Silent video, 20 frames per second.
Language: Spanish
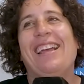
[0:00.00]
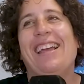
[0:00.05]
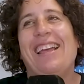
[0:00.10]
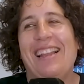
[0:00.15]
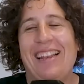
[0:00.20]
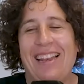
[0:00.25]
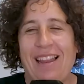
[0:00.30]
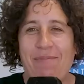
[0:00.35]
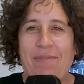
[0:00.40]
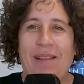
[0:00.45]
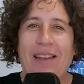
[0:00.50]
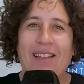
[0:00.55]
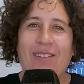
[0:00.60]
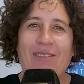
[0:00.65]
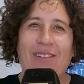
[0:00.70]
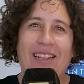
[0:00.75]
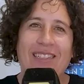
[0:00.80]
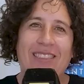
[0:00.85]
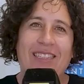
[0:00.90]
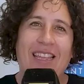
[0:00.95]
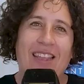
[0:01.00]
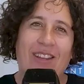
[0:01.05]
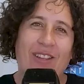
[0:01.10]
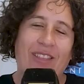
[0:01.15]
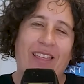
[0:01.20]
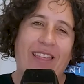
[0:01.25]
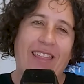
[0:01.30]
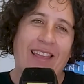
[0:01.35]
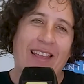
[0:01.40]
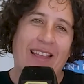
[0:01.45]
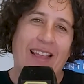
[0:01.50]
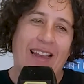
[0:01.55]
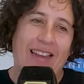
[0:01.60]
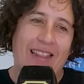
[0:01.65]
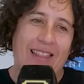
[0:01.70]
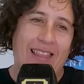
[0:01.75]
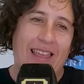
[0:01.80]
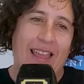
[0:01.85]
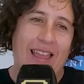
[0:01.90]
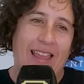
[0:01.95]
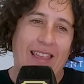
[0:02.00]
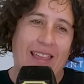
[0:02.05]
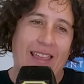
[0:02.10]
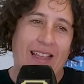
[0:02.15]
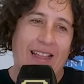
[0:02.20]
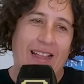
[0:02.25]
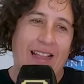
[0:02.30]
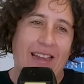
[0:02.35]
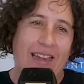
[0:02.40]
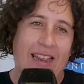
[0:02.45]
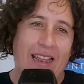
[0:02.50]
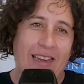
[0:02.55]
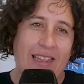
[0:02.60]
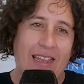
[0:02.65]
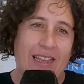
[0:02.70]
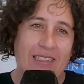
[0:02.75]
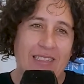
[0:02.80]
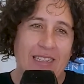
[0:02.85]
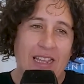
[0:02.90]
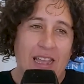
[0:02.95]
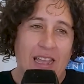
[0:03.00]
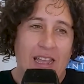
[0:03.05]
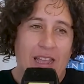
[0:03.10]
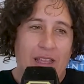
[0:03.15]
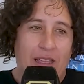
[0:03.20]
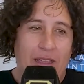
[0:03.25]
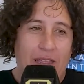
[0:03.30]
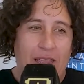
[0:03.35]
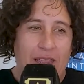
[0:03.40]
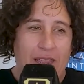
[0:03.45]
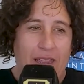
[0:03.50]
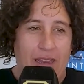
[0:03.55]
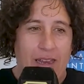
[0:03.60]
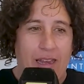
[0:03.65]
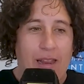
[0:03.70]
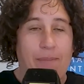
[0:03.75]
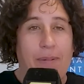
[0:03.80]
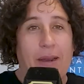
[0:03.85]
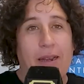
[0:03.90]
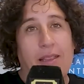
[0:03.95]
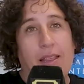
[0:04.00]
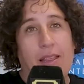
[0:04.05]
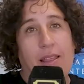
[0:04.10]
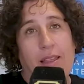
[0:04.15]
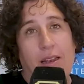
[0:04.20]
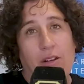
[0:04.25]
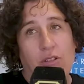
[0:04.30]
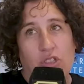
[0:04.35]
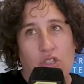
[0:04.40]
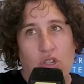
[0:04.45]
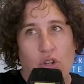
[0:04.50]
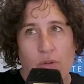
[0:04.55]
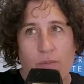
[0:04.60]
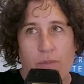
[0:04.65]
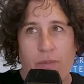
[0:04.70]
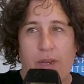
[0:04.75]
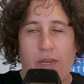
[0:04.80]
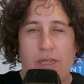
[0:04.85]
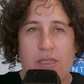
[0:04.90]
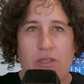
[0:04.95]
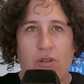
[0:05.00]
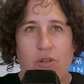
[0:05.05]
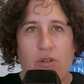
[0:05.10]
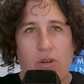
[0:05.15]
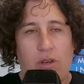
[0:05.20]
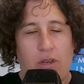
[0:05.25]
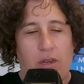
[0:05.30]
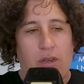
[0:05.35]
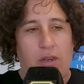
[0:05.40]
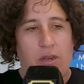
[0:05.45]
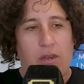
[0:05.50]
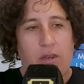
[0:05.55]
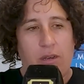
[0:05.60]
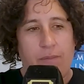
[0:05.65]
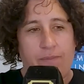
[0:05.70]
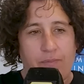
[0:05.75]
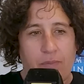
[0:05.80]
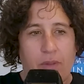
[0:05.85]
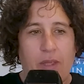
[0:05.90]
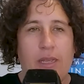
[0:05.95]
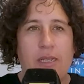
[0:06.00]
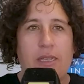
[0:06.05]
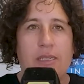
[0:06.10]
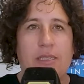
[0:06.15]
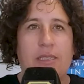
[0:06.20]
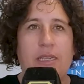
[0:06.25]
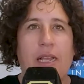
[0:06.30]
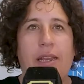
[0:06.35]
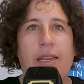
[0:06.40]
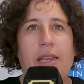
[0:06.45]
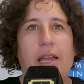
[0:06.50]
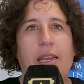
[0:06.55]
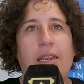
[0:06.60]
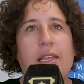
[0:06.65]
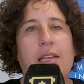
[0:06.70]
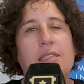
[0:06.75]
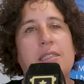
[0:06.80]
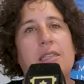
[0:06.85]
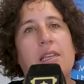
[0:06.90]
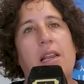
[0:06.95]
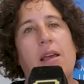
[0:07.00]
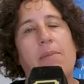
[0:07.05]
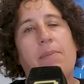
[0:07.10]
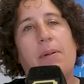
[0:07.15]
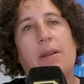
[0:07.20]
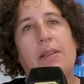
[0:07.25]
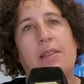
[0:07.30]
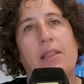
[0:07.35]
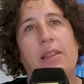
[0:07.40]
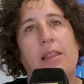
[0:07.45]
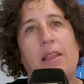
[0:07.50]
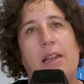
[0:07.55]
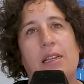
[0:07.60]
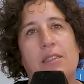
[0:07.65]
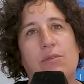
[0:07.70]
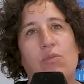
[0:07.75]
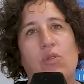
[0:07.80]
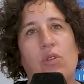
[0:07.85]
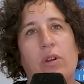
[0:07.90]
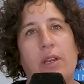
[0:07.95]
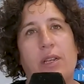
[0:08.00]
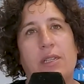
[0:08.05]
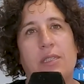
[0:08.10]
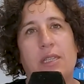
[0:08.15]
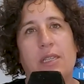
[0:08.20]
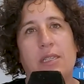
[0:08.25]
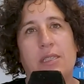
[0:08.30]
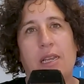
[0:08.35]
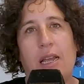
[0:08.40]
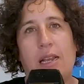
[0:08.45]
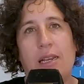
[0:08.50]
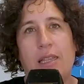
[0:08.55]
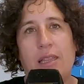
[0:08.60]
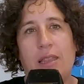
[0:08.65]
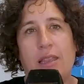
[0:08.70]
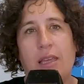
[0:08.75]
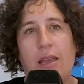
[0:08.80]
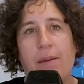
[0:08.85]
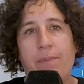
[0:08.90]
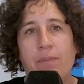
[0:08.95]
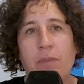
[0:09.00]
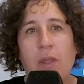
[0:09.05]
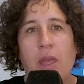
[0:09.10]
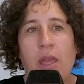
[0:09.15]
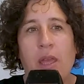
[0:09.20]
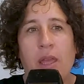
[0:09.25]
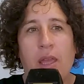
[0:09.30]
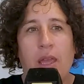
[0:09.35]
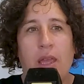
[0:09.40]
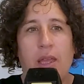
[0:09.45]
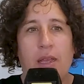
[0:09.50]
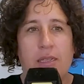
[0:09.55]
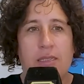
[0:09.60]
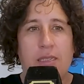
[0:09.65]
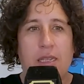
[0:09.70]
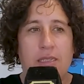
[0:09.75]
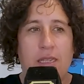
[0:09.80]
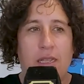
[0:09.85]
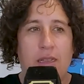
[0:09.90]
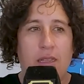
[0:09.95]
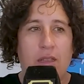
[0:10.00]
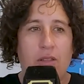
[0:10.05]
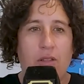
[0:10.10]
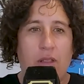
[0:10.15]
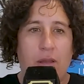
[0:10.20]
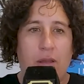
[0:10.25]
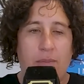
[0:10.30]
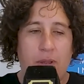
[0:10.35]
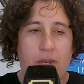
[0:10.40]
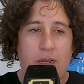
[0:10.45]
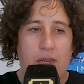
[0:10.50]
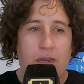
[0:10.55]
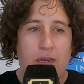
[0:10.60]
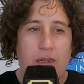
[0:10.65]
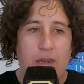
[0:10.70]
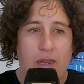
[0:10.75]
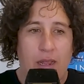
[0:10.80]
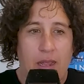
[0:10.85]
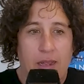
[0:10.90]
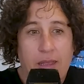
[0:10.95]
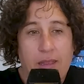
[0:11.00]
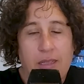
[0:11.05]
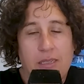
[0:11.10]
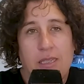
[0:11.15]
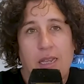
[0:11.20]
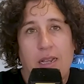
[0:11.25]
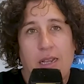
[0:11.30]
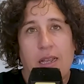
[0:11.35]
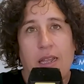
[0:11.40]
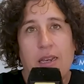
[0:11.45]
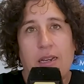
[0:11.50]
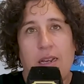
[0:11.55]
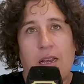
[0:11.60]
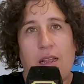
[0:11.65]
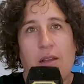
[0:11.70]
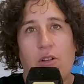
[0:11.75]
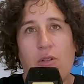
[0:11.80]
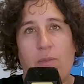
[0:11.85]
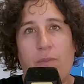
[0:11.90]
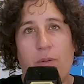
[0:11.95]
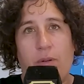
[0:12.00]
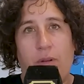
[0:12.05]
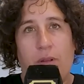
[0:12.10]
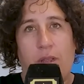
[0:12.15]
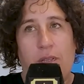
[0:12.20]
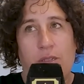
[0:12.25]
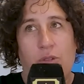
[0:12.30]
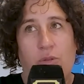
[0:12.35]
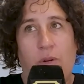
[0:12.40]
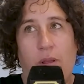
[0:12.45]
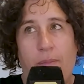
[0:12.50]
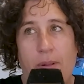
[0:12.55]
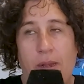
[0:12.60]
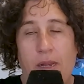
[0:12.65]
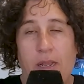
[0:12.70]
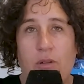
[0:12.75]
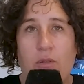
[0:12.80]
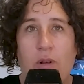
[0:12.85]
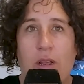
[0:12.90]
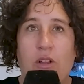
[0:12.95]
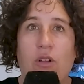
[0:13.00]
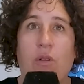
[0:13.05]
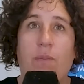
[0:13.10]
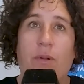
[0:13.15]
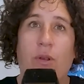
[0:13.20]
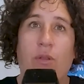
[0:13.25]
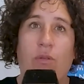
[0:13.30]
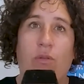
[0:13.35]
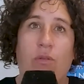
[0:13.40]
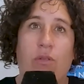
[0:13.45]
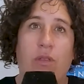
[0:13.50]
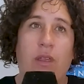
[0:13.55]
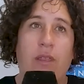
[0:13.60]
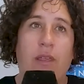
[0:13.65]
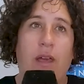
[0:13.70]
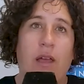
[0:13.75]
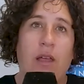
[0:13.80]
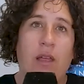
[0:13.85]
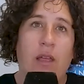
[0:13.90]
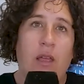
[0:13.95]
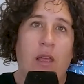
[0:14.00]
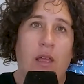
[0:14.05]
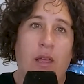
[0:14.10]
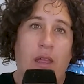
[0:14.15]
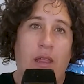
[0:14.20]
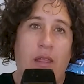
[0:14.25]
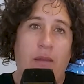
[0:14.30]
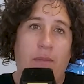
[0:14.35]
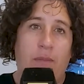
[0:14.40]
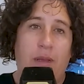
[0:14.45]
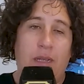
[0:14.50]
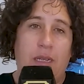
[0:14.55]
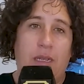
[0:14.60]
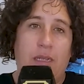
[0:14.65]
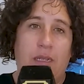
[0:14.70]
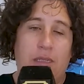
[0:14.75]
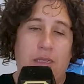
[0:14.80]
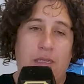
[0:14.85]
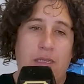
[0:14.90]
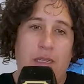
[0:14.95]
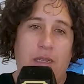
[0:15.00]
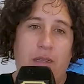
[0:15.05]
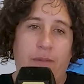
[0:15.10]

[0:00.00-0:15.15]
La película está rodada en Galicia y en Canarias. Eh, la parte de los hombres, ¿no? es Canarias y la parte de las mujeres es Galicia. En ese sentido también hay que destacar que es una película coproducida, además